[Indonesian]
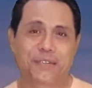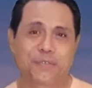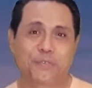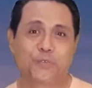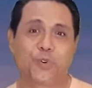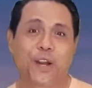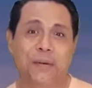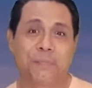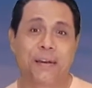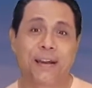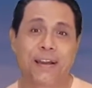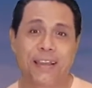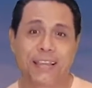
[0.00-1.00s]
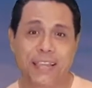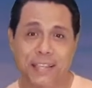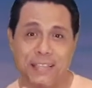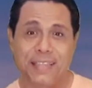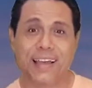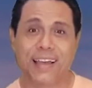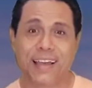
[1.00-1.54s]
untuk apa
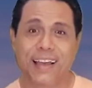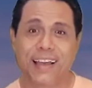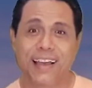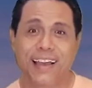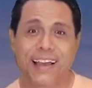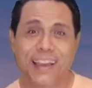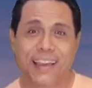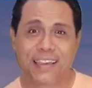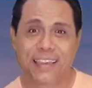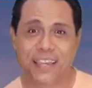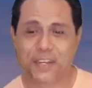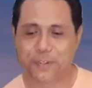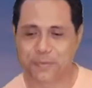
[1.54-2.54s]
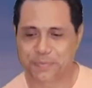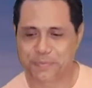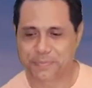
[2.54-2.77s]
kita hidup.